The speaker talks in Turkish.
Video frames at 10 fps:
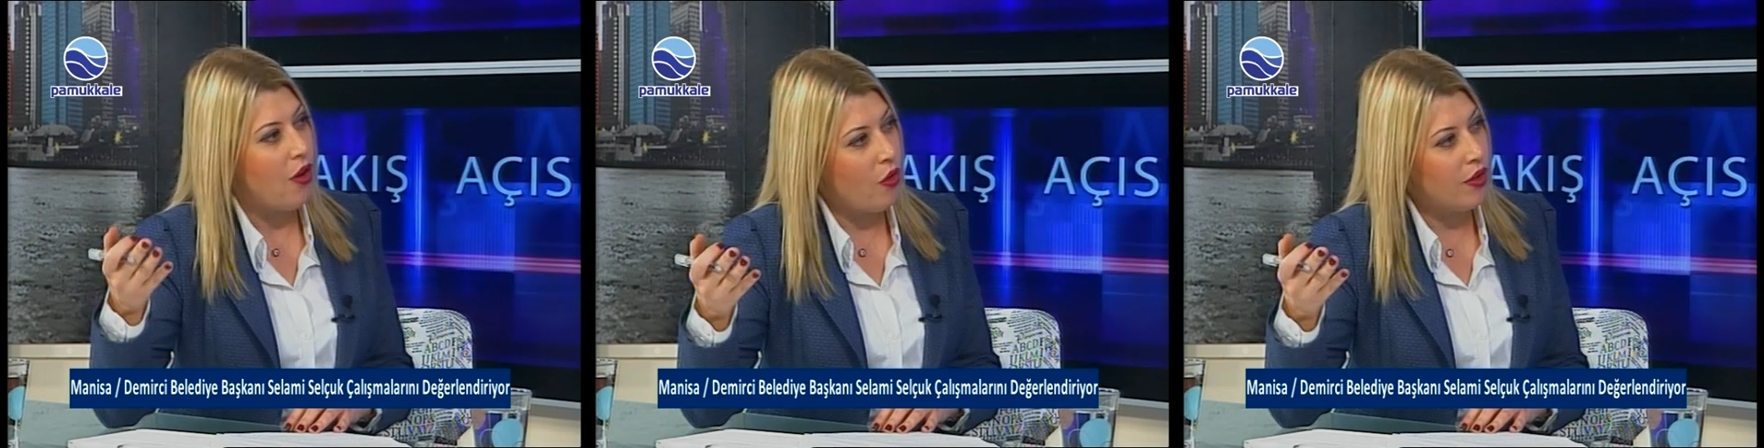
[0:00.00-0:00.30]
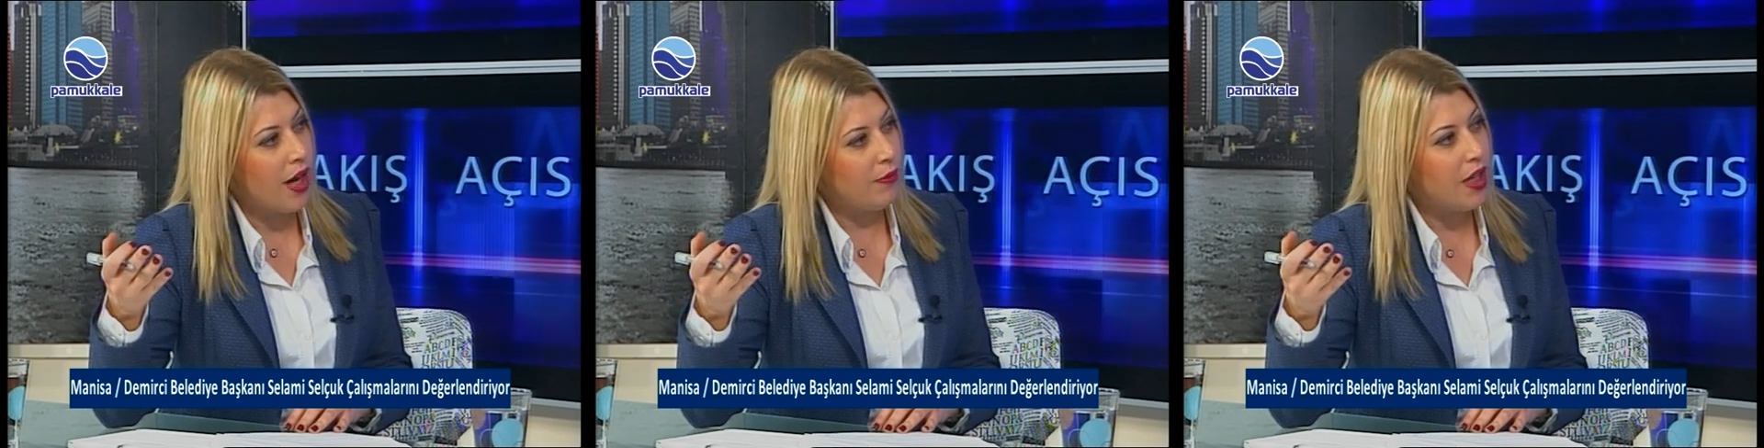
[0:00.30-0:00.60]

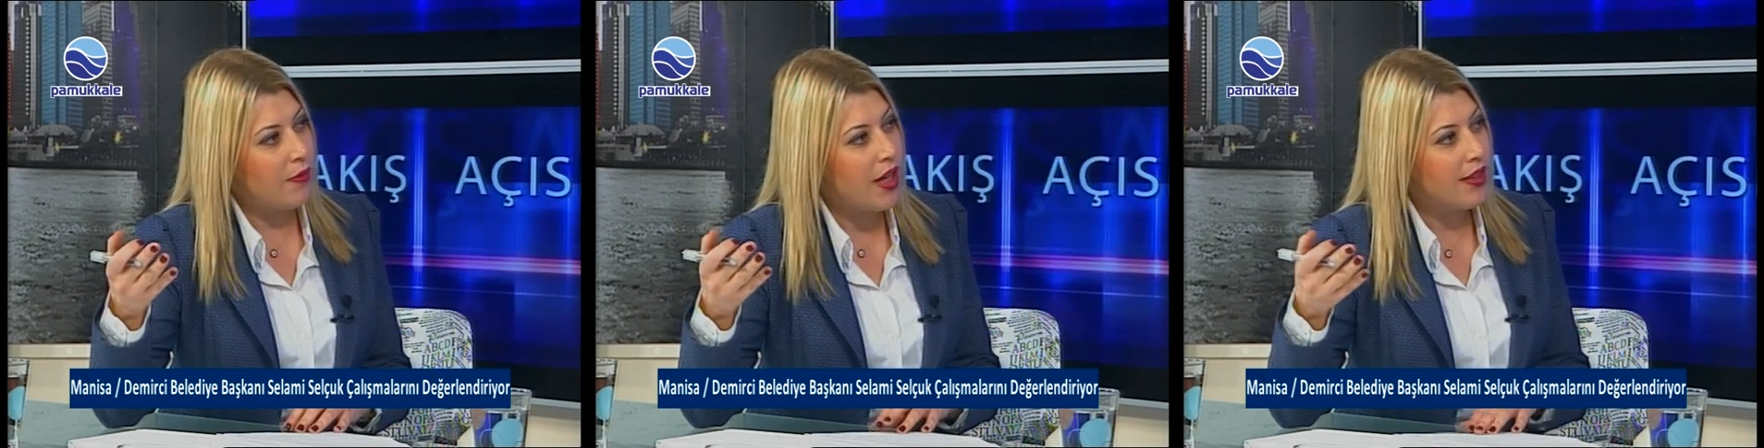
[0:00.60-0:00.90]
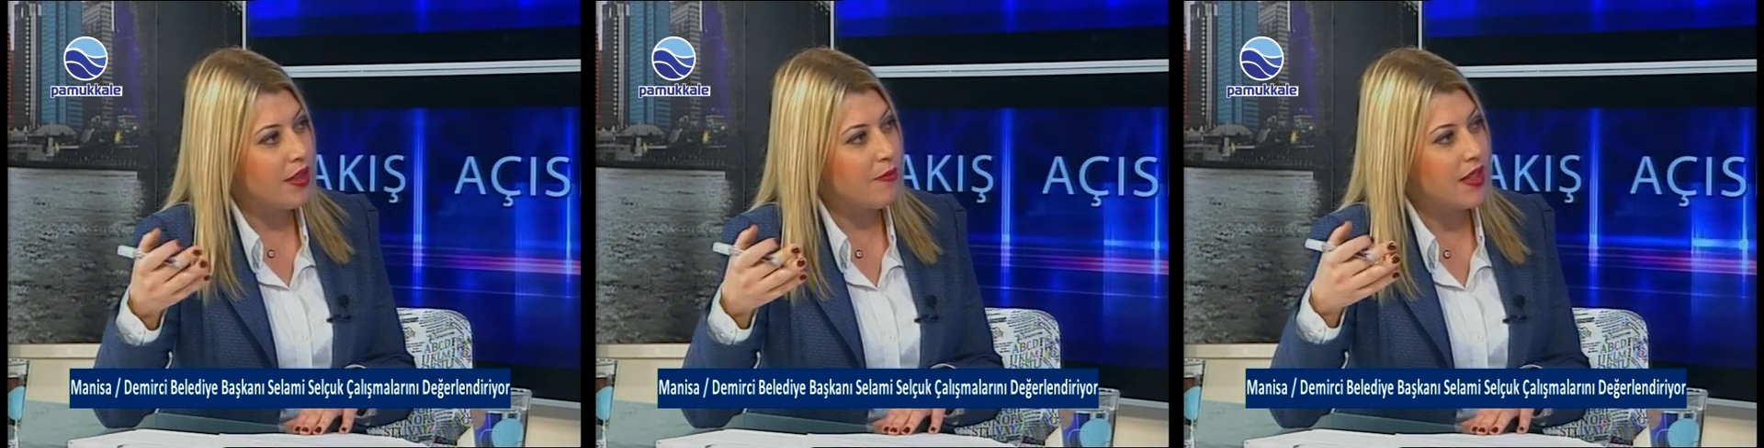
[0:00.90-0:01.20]
önemli ama
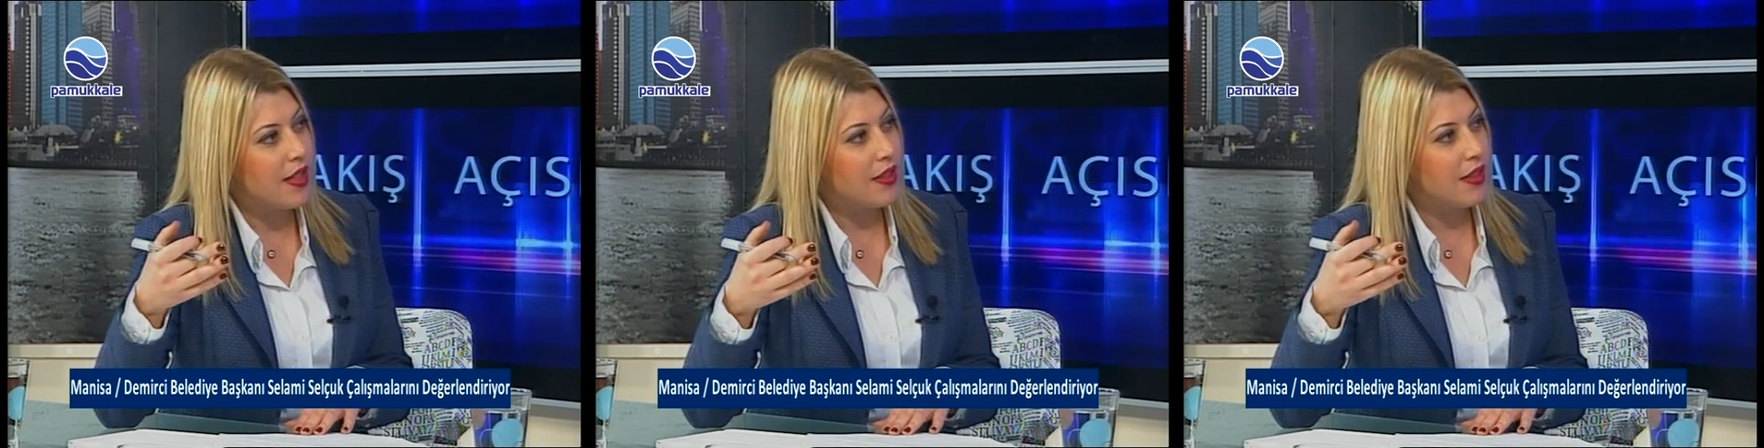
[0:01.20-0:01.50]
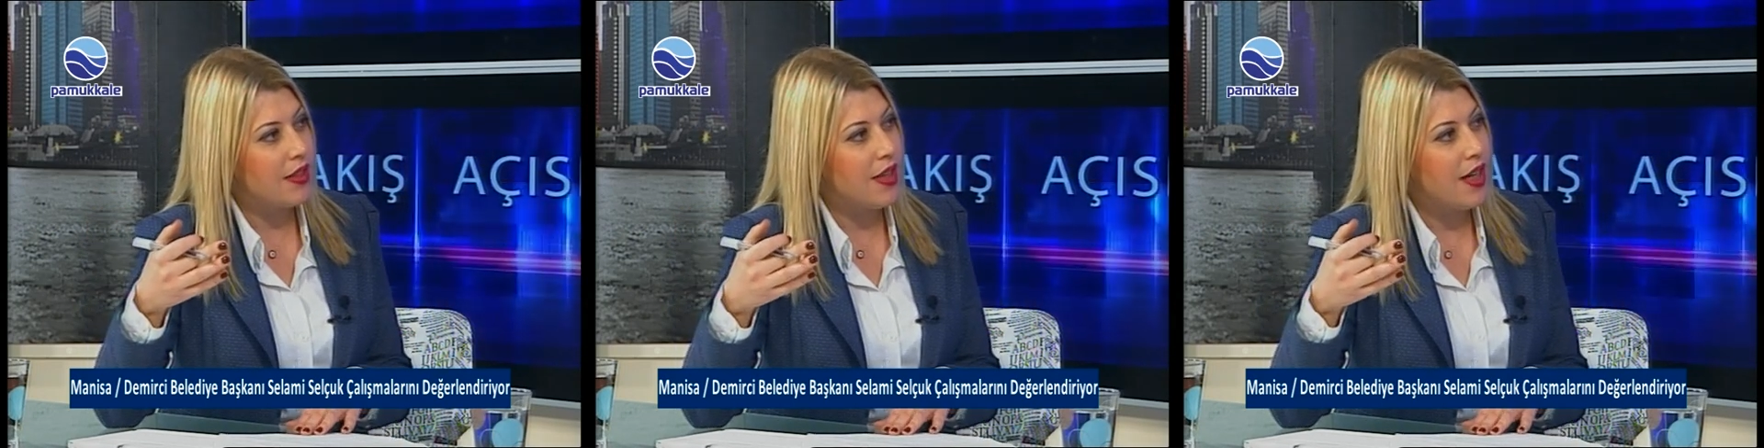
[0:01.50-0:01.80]
anladığımız
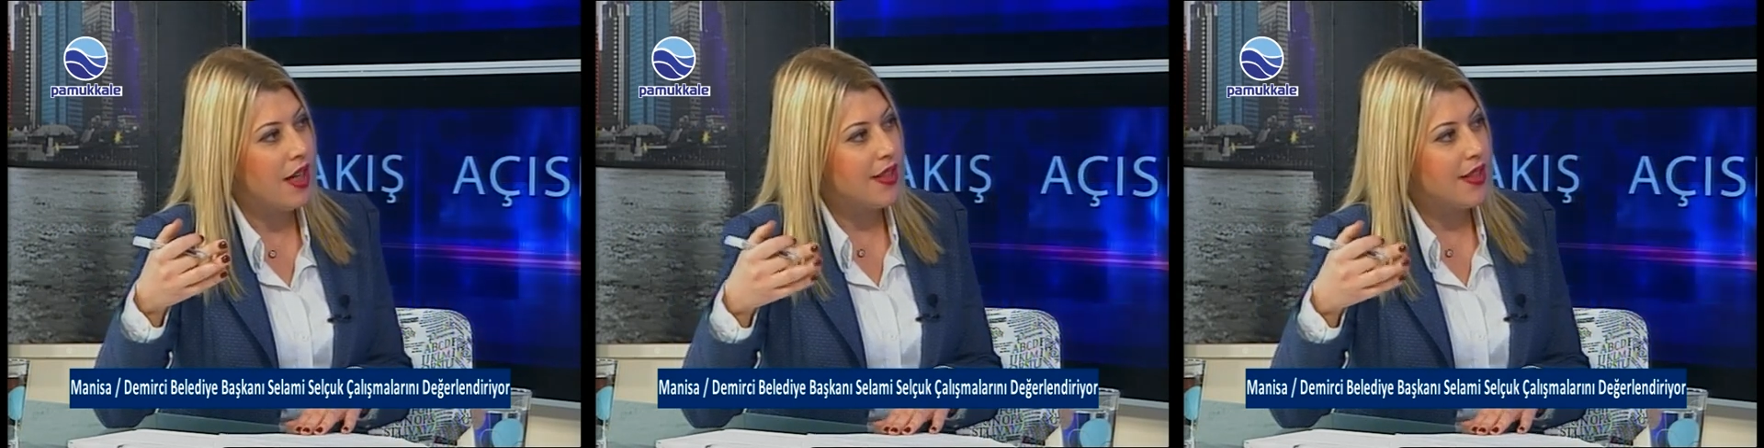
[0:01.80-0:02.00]
kadarıyla